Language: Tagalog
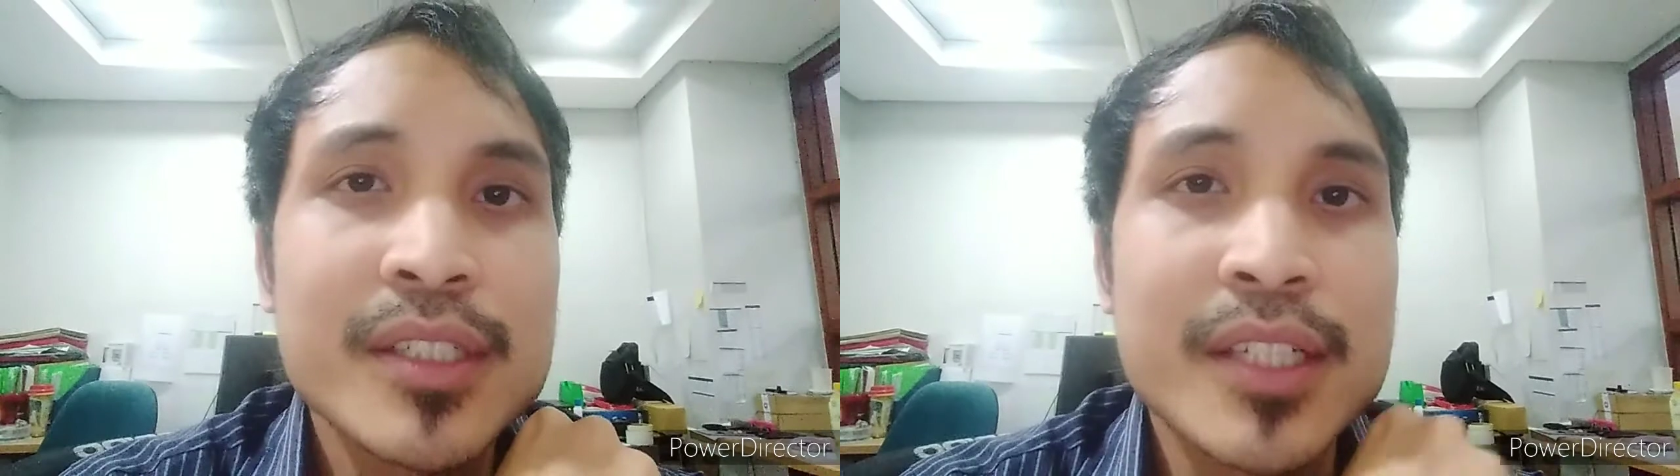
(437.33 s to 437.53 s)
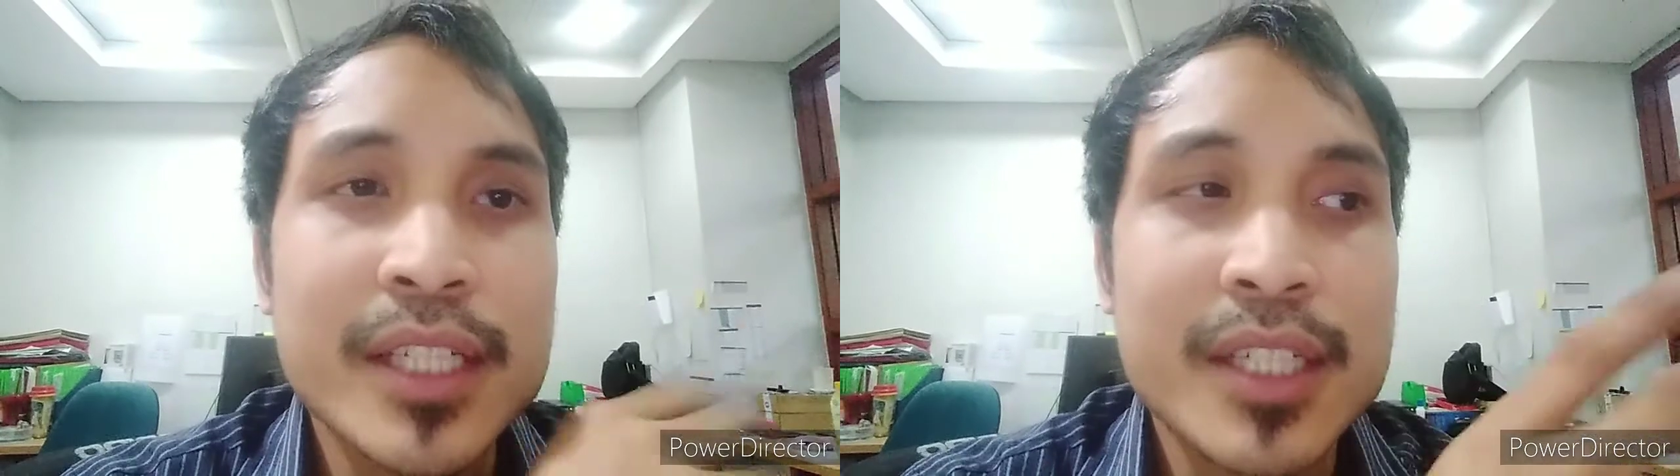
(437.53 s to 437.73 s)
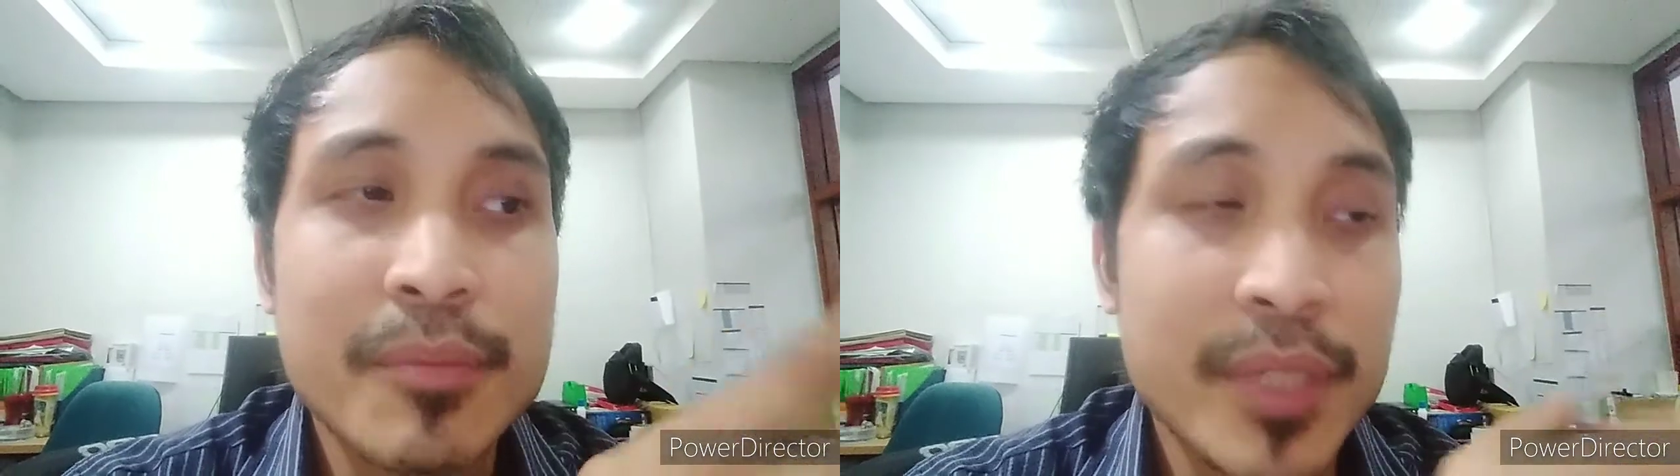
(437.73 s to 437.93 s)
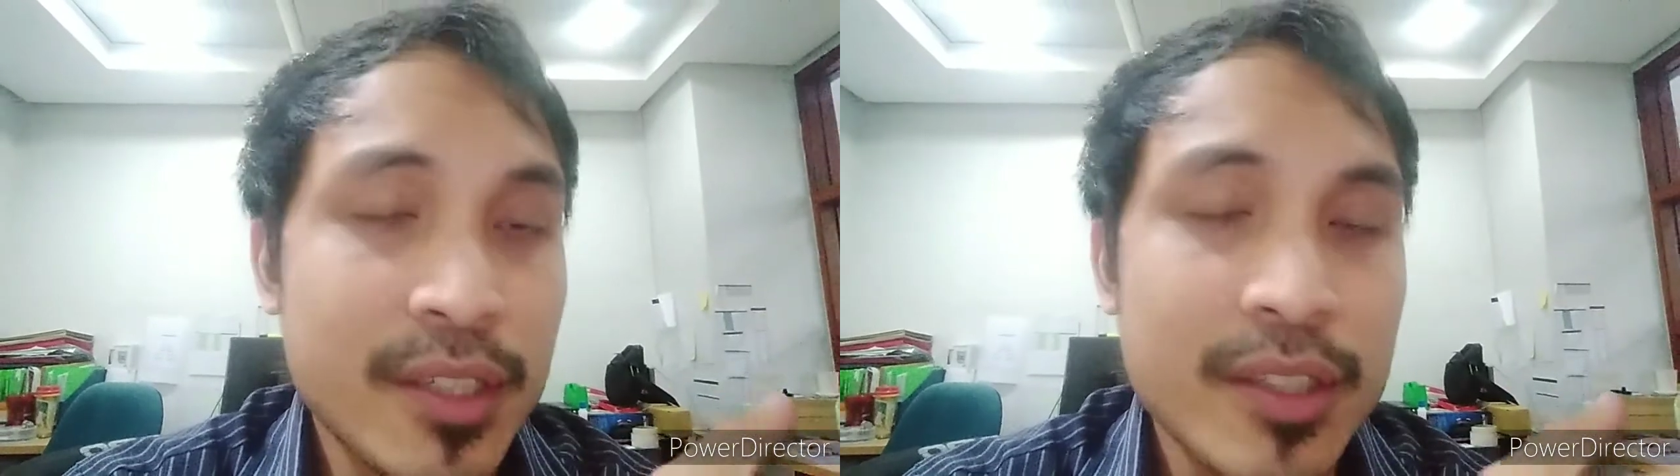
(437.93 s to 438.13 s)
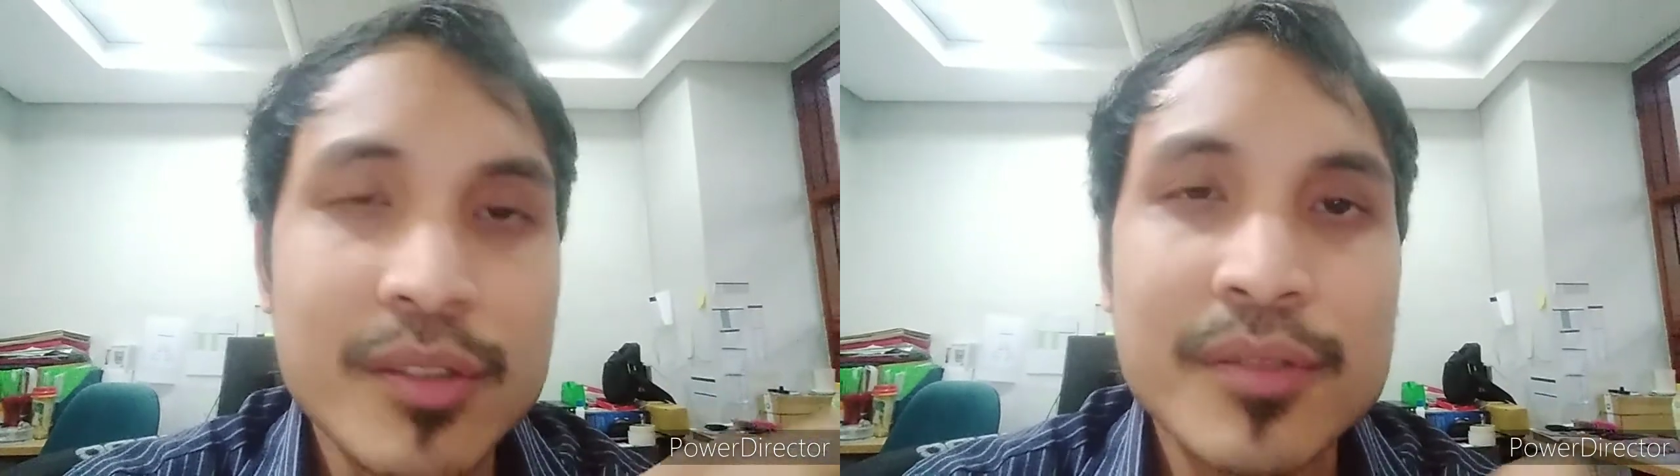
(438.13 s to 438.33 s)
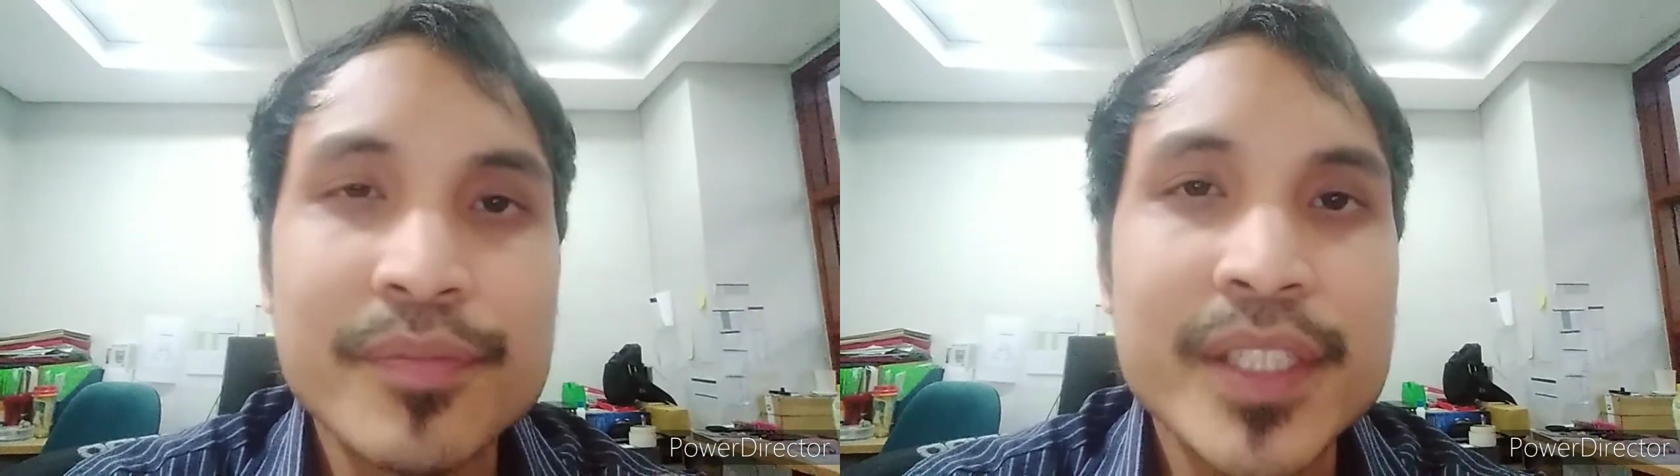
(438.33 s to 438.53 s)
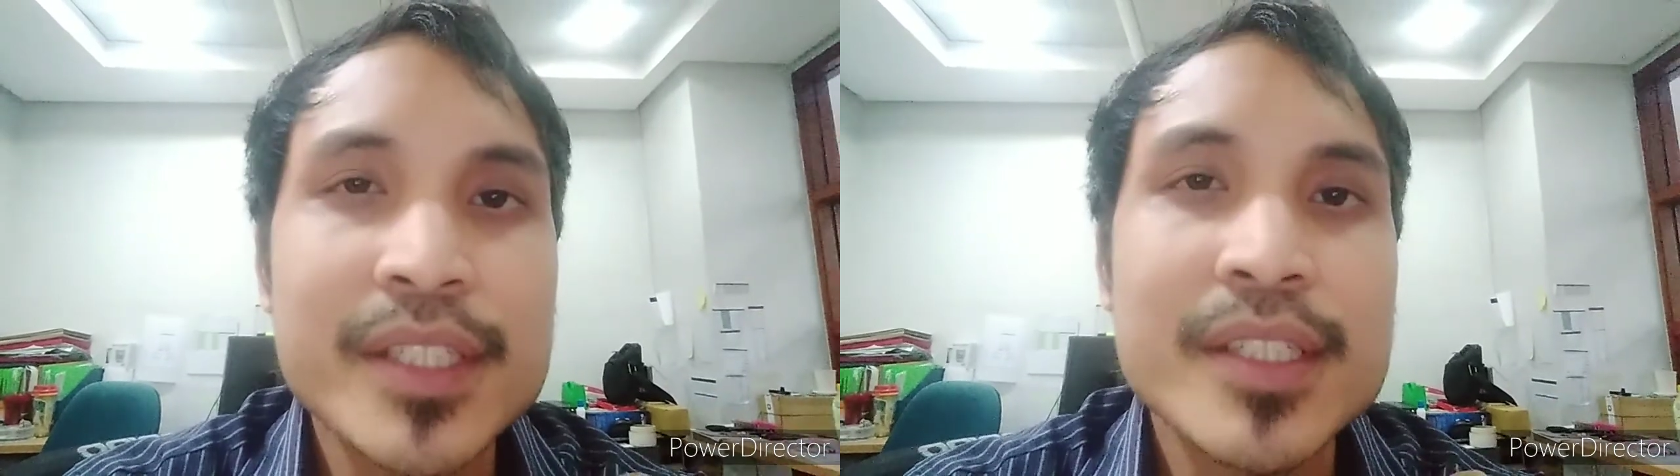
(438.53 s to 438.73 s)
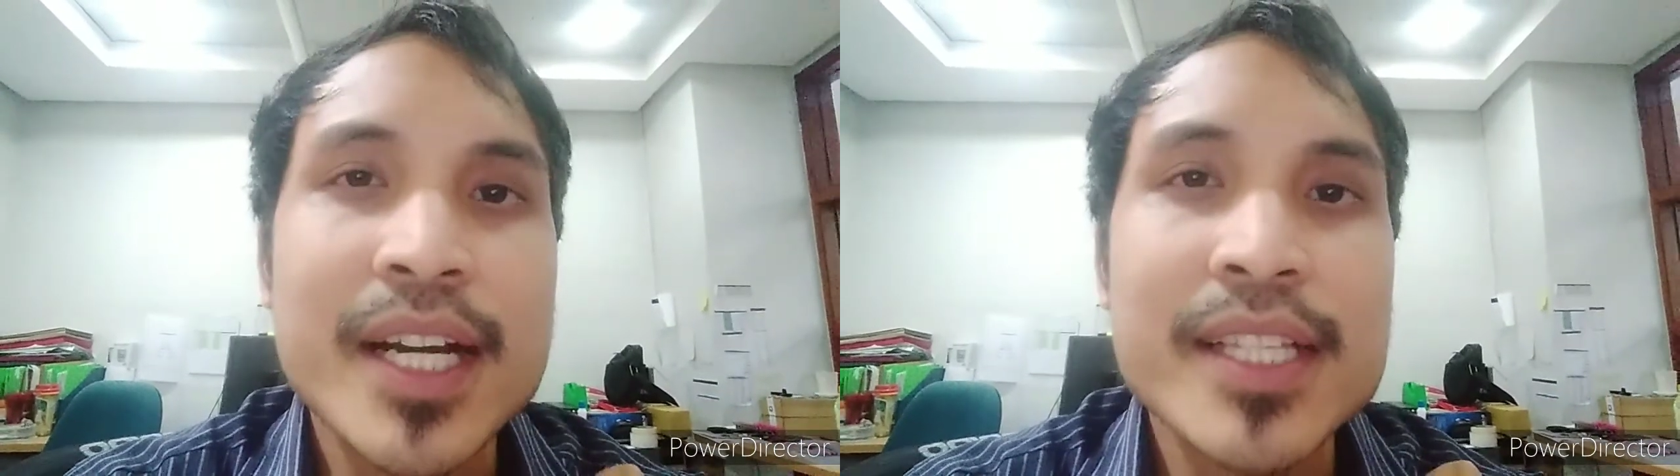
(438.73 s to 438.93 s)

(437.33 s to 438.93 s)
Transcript: like syempre, yun, is